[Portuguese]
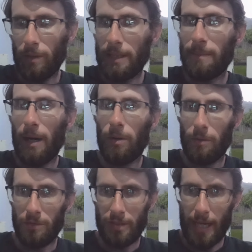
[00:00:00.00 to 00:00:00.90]
o animal
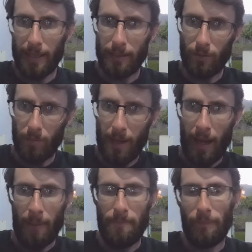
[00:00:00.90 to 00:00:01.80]
consegue tomar.